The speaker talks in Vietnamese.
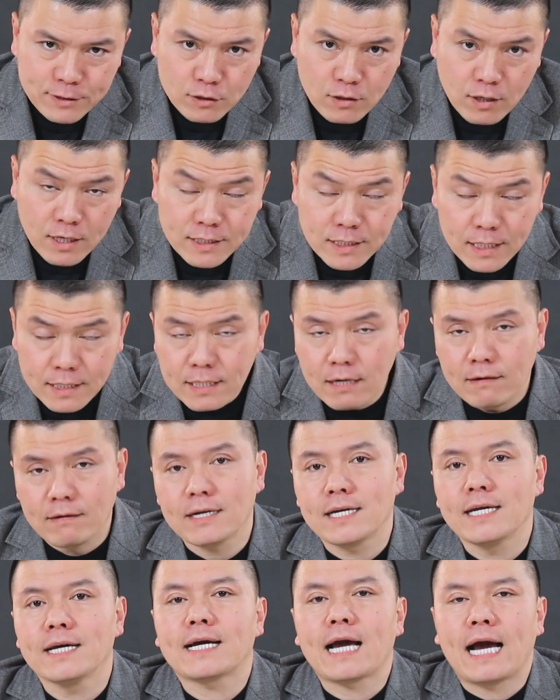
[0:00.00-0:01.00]
nó có rất nhiều các
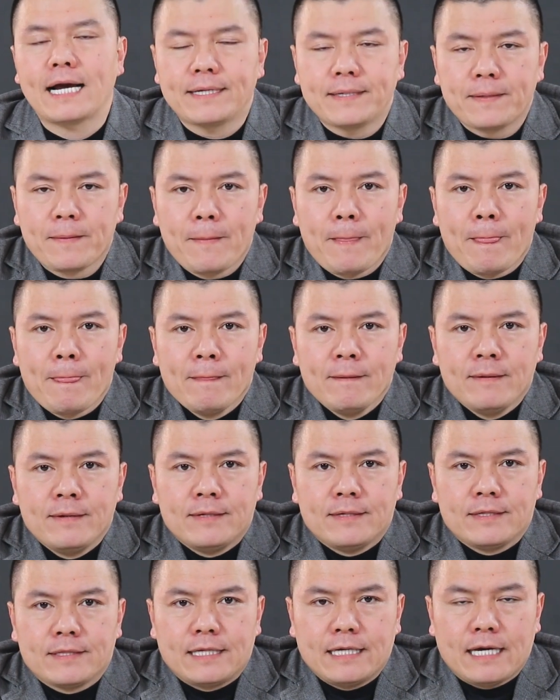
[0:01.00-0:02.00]
khía cạnh
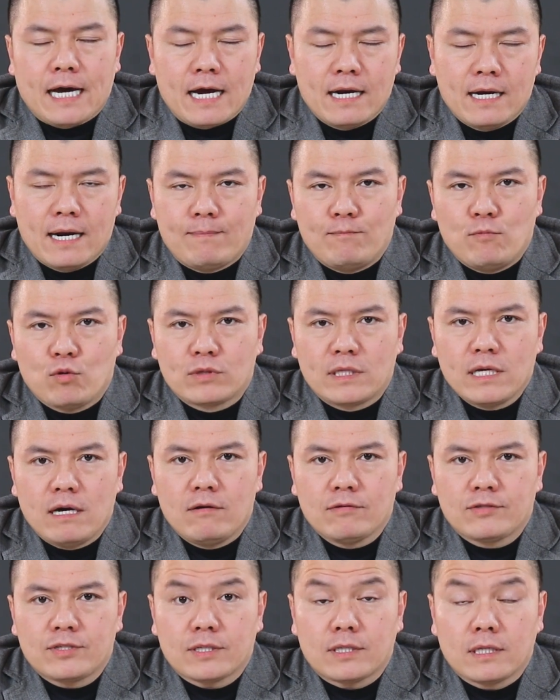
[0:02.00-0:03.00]
thì hãy lập mục
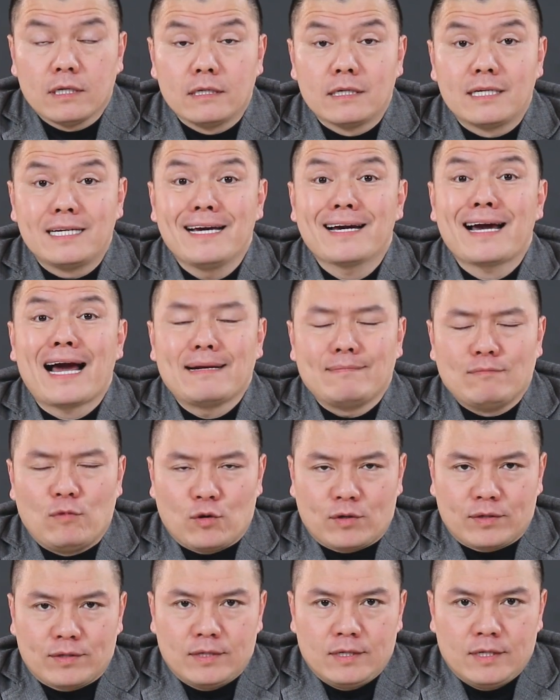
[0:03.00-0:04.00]
tiêu cho từng khía cạnh
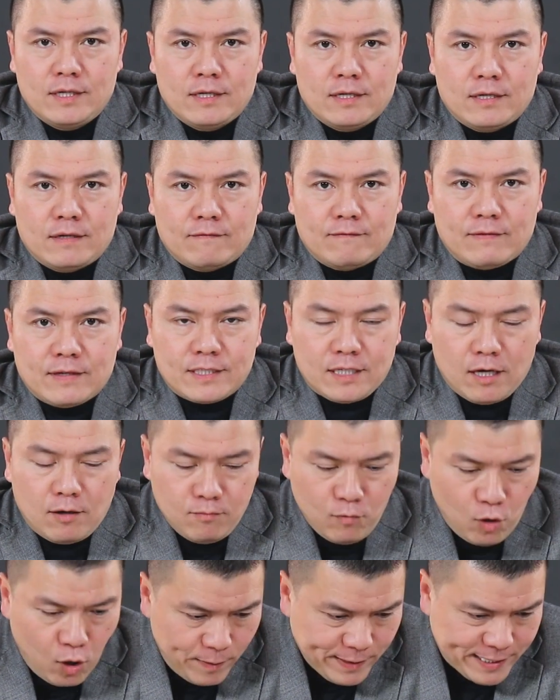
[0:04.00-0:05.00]
một và
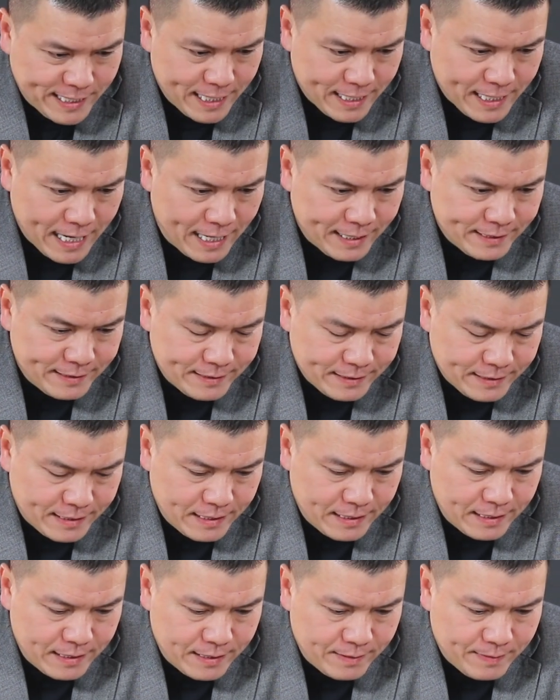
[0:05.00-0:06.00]
trong mỗi khía cạnh
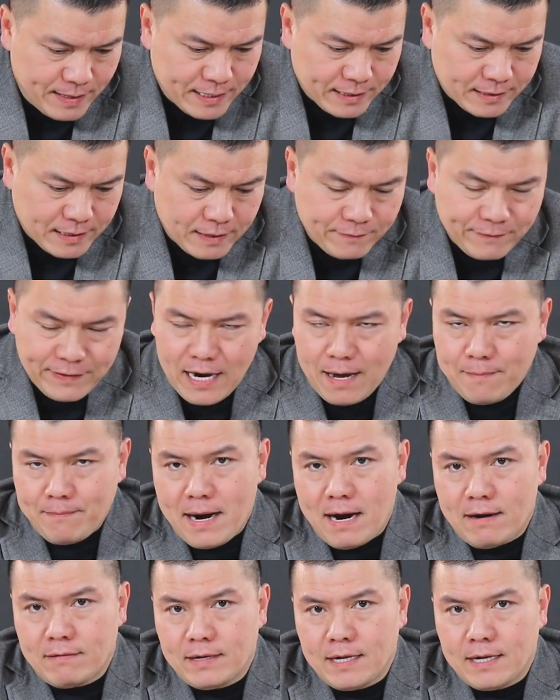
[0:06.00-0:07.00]
thì bạn cần phải đảm bảo